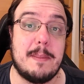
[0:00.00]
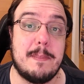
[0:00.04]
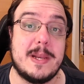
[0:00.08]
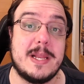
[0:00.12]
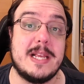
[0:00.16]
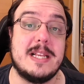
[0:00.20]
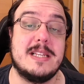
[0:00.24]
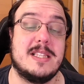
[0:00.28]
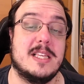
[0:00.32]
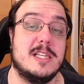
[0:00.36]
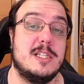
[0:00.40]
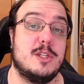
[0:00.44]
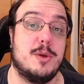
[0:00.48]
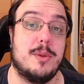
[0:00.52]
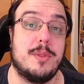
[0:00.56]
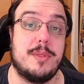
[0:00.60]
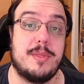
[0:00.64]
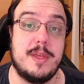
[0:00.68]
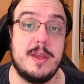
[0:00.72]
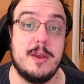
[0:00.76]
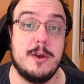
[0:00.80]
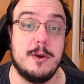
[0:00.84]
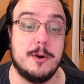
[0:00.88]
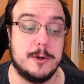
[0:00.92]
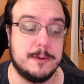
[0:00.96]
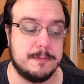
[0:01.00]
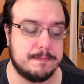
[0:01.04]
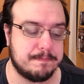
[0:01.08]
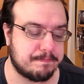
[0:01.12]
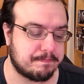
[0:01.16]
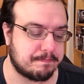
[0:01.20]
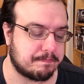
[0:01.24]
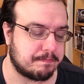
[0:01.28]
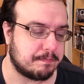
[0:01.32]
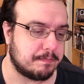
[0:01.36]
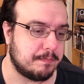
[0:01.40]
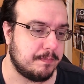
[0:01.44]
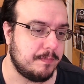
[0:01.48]
a PlayStation 5,
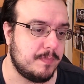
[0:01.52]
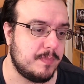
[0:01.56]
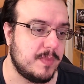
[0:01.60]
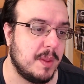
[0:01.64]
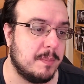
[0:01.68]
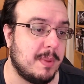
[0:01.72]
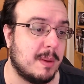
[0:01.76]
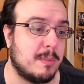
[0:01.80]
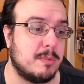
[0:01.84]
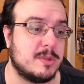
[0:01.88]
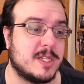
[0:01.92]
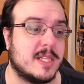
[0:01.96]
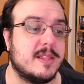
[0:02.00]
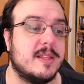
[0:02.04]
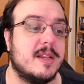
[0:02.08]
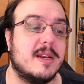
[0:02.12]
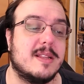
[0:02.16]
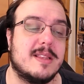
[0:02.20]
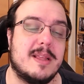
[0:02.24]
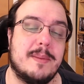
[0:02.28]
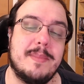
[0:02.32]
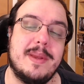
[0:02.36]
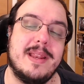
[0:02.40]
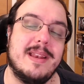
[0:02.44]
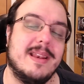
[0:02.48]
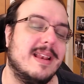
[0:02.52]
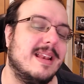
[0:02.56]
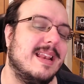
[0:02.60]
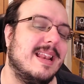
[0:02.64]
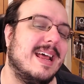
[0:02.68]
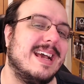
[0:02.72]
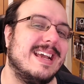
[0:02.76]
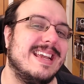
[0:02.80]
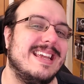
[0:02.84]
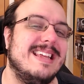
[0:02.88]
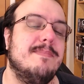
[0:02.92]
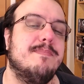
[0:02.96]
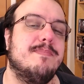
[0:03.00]
Vamos a tener también
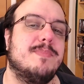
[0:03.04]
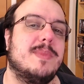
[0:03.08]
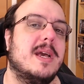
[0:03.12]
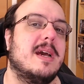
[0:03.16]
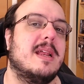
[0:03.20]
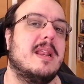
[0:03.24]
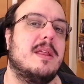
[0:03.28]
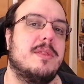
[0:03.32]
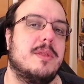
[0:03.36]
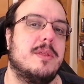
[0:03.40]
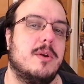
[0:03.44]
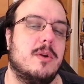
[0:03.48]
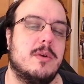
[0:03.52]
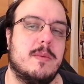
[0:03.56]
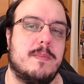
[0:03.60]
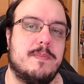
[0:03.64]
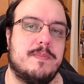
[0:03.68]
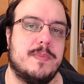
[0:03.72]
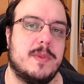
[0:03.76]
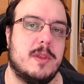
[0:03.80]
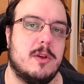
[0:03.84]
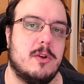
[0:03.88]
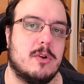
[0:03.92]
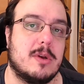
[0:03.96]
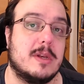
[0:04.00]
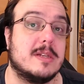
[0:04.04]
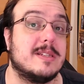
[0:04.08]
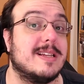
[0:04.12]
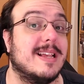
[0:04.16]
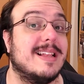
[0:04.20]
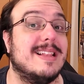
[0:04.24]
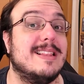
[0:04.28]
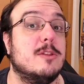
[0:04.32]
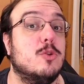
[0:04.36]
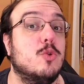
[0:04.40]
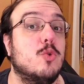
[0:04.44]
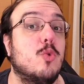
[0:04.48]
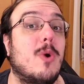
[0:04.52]
la integración de lo que es
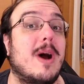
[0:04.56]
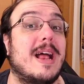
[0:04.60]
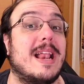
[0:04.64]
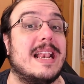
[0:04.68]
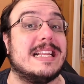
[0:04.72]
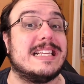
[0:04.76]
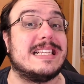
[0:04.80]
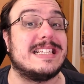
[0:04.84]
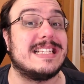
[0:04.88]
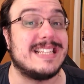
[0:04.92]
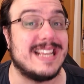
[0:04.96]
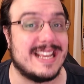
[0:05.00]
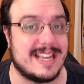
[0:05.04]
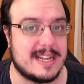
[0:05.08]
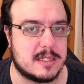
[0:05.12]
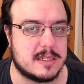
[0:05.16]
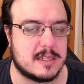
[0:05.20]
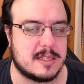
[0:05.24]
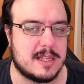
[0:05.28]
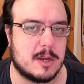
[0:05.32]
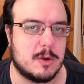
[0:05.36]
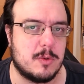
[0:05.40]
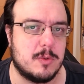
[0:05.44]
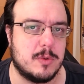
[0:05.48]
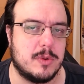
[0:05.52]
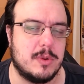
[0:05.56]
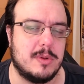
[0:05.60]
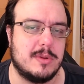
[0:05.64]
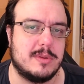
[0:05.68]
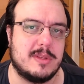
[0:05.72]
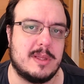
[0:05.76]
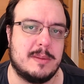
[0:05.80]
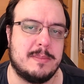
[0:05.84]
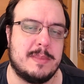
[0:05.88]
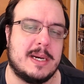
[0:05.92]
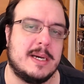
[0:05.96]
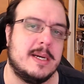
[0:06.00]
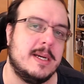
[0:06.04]
el DualSense, ¿de acuerdo? El
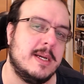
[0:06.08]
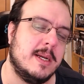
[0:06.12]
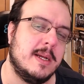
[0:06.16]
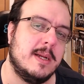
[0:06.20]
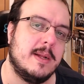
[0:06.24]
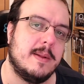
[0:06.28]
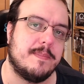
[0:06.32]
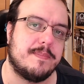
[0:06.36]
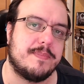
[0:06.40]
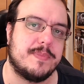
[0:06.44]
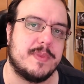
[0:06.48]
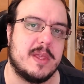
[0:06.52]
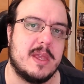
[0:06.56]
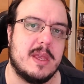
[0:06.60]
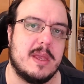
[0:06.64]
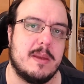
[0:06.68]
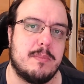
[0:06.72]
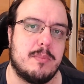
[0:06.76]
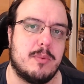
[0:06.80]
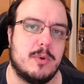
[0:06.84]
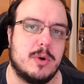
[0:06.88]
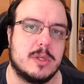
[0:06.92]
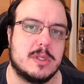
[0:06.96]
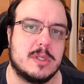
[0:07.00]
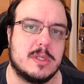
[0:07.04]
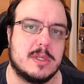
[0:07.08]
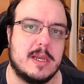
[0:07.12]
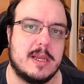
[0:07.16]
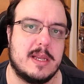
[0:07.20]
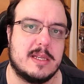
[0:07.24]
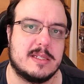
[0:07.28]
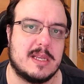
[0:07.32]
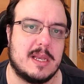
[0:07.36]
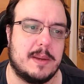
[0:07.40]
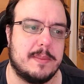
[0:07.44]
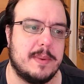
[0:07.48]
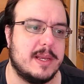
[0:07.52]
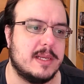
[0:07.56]
tema de, pues
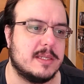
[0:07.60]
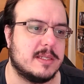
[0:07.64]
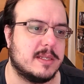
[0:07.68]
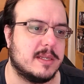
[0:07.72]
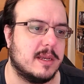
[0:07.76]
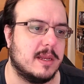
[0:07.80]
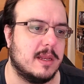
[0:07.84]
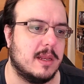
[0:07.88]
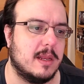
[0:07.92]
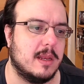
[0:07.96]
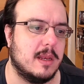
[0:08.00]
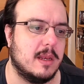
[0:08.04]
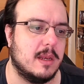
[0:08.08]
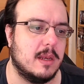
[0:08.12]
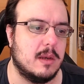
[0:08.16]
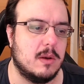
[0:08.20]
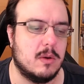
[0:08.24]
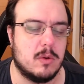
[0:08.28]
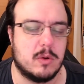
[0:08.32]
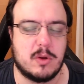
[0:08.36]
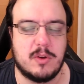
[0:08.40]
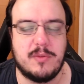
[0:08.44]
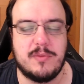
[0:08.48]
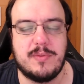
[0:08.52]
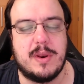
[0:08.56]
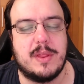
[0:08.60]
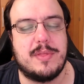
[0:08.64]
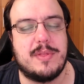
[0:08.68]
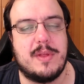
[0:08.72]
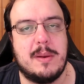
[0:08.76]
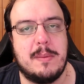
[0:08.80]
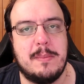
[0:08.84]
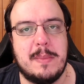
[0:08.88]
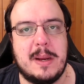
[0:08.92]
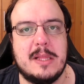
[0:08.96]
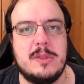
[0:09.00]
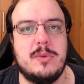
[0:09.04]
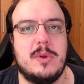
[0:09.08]
eh, sabéis, lo que ofrece
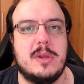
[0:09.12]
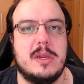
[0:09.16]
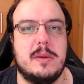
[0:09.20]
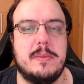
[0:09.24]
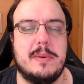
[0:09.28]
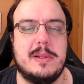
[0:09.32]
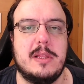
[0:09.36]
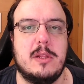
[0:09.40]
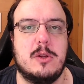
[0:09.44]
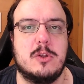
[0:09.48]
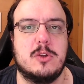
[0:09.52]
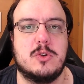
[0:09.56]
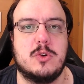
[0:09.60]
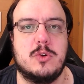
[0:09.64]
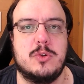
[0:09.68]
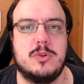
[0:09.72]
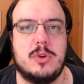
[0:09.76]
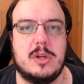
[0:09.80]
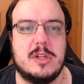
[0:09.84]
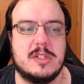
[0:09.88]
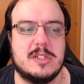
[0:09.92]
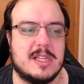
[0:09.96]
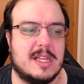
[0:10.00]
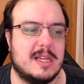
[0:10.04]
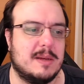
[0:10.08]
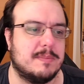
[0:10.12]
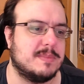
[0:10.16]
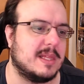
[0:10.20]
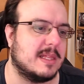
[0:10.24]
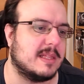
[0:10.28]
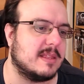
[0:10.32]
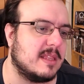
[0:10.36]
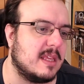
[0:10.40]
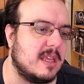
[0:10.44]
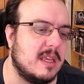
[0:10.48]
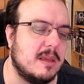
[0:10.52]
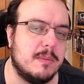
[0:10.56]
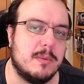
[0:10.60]
el mando a nivel de los controles
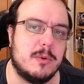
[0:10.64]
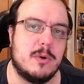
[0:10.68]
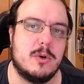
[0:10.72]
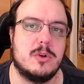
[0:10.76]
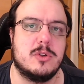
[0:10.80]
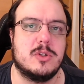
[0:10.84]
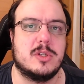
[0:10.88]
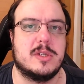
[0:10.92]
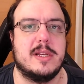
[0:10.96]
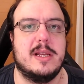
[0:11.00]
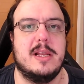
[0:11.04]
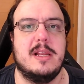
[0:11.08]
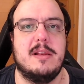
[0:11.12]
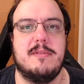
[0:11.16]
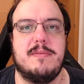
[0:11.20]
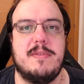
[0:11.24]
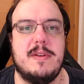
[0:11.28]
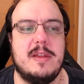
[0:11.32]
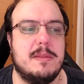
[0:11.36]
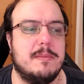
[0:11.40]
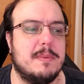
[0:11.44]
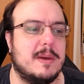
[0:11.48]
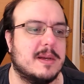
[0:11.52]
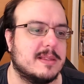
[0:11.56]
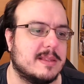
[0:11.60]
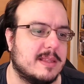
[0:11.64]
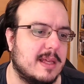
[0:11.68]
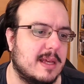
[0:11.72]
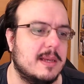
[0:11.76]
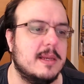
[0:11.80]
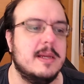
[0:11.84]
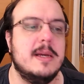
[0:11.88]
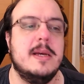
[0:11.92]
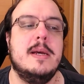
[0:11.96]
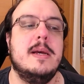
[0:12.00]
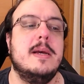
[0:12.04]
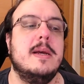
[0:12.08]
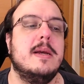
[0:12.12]
adaptativos, el feedback,
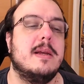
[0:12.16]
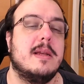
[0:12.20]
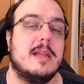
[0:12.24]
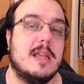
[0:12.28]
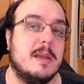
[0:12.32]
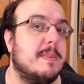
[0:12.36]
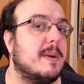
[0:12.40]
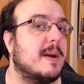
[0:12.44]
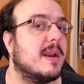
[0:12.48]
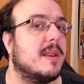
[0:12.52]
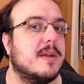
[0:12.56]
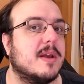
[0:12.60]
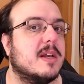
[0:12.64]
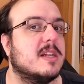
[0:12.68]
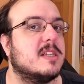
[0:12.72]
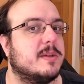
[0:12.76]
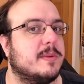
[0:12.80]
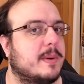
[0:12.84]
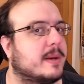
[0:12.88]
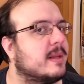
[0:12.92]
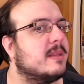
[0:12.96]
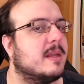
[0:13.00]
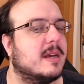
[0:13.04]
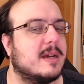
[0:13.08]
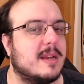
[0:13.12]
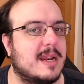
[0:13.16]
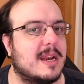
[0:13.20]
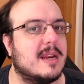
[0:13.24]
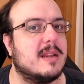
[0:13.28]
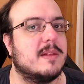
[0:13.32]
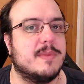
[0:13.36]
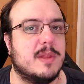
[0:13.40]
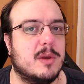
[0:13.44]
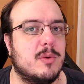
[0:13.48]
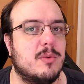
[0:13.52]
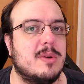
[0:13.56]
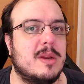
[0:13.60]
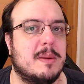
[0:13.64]
tal, y parece que se va a
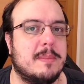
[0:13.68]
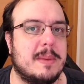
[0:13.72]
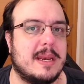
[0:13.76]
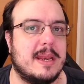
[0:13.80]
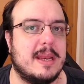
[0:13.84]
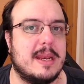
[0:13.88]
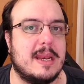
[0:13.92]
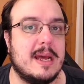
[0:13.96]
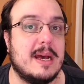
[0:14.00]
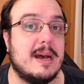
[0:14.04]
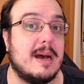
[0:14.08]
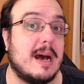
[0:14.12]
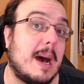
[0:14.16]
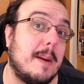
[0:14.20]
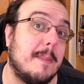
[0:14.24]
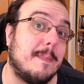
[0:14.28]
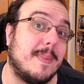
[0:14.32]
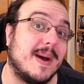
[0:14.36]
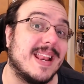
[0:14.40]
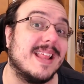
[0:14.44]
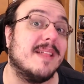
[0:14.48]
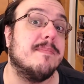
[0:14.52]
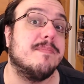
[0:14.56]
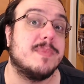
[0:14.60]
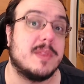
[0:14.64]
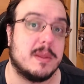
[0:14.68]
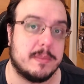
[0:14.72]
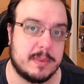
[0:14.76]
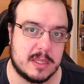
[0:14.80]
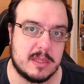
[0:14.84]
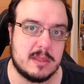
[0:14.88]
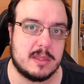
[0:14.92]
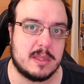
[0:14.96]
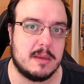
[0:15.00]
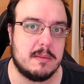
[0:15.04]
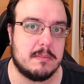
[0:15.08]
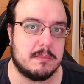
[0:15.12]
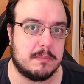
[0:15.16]
integrar de una manera
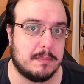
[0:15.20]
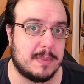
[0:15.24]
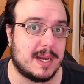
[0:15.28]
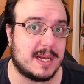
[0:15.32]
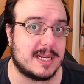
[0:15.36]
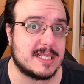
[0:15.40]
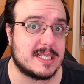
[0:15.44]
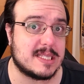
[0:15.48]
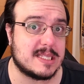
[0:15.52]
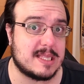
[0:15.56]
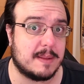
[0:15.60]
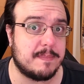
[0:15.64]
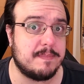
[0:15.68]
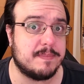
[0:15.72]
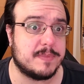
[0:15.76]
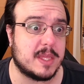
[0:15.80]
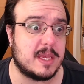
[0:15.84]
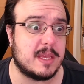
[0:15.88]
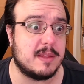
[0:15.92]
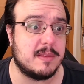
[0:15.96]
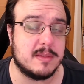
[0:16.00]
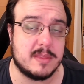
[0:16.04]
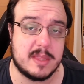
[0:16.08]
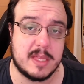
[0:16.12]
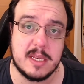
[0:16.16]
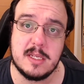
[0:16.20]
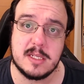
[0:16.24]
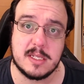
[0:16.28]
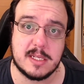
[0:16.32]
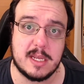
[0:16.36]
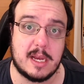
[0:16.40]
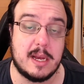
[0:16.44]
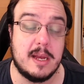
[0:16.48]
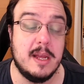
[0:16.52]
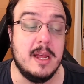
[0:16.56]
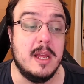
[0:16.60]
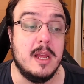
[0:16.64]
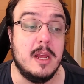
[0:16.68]
aparentemente bastante
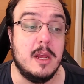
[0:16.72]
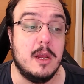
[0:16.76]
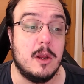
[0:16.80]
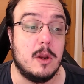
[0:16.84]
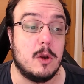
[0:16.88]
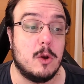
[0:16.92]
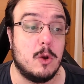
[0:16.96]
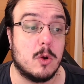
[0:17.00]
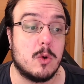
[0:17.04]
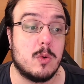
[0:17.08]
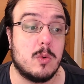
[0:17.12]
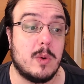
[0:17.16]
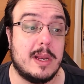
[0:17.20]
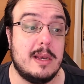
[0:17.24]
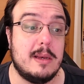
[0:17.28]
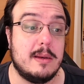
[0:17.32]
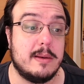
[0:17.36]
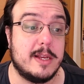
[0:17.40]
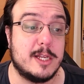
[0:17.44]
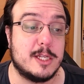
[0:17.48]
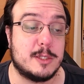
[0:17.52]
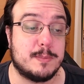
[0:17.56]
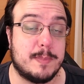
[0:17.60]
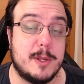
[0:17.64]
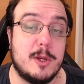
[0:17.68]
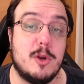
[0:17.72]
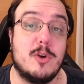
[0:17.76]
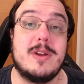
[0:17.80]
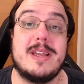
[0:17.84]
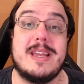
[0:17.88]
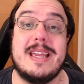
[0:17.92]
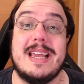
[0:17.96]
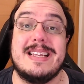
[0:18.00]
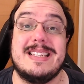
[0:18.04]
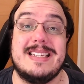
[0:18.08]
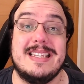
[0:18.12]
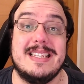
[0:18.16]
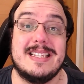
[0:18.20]
intensa, lo cual espero
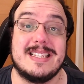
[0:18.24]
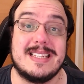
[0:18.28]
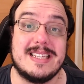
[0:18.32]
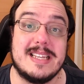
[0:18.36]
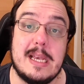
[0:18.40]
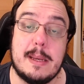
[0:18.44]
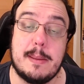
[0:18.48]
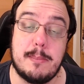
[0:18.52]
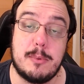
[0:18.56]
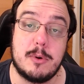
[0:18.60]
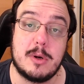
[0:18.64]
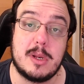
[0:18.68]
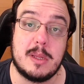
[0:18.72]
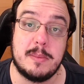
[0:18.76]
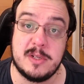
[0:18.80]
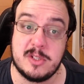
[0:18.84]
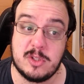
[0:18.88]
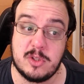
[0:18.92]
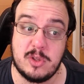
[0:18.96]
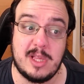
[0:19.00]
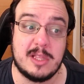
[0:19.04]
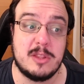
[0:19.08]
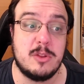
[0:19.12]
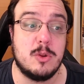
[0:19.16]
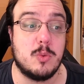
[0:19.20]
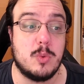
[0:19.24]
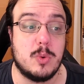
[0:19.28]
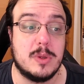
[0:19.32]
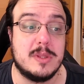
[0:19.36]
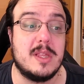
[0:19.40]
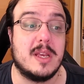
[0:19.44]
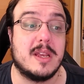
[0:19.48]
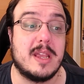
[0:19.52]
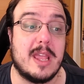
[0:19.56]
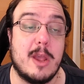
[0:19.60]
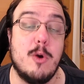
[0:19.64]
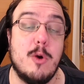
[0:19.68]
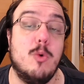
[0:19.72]
que así sea, porque me estoy dando
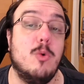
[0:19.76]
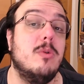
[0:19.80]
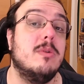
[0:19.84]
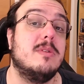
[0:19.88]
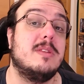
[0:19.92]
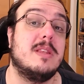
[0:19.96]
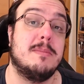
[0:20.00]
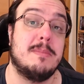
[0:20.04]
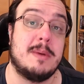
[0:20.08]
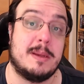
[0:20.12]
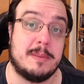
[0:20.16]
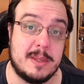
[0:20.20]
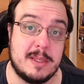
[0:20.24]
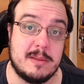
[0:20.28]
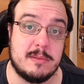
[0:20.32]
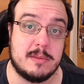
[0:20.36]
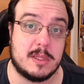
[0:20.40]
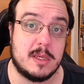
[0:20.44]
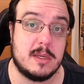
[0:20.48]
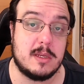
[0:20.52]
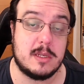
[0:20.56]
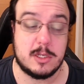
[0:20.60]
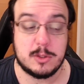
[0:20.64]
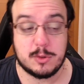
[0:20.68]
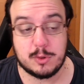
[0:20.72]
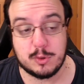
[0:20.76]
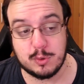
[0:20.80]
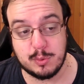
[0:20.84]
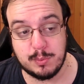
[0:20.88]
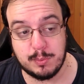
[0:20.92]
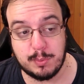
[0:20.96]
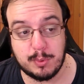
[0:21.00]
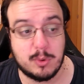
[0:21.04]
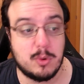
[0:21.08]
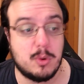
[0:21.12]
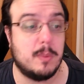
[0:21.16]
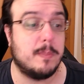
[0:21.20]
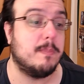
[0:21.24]
cuenta que últimamente, y esto es
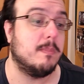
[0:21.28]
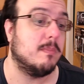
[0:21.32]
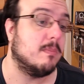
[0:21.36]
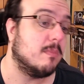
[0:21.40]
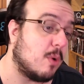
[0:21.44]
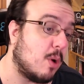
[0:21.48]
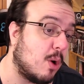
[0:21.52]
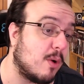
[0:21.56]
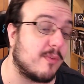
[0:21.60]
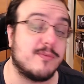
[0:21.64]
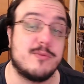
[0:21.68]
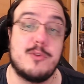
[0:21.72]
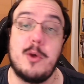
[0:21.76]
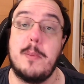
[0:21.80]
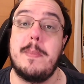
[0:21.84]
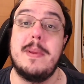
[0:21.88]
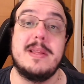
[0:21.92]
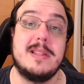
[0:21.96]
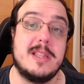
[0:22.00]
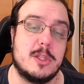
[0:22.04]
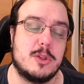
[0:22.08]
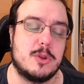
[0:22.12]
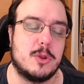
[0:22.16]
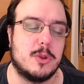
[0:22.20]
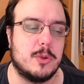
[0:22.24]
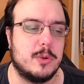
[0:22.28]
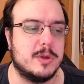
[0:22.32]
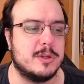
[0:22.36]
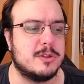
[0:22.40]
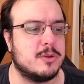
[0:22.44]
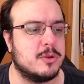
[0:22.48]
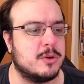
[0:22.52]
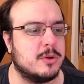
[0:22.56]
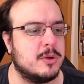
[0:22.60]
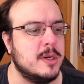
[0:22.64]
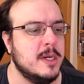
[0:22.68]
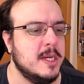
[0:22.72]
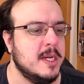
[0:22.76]
un poco off topic de todo
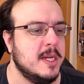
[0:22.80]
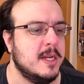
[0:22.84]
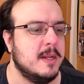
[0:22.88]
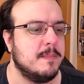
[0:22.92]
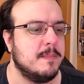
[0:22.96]
esto, ¿no?